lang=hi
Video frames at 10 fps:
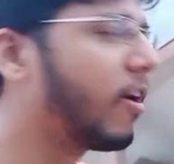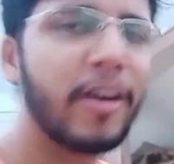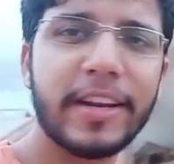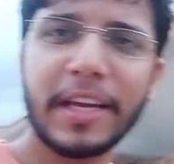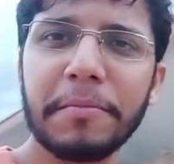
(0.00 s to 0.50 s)

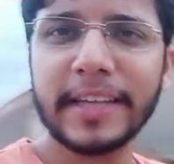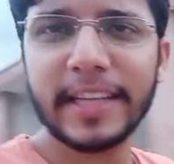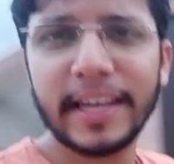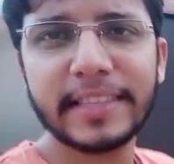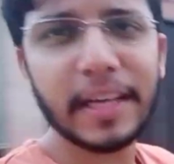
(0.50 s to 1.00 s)
और ये
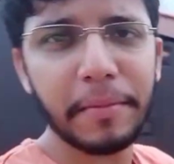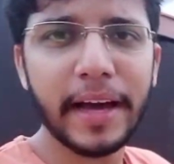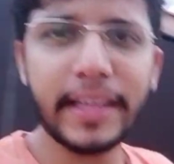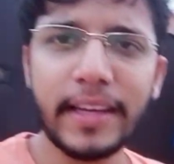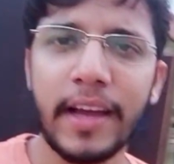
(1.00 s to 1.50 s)
माशाल्लाह से
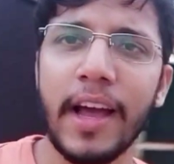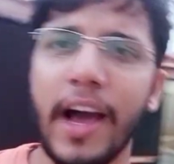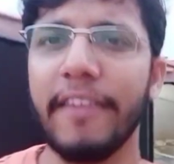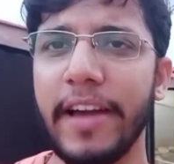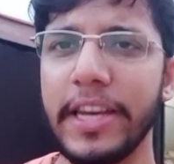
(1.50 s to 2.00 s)
हमारी
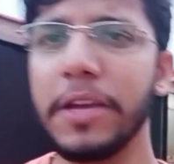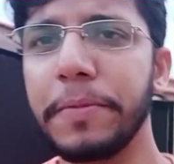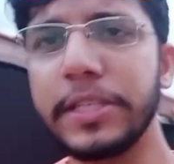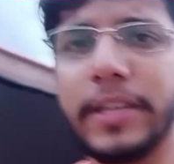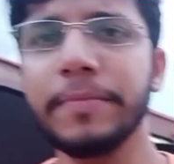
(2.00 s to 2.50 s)
अवेरी है
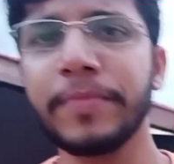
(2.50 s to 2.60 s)
पीछे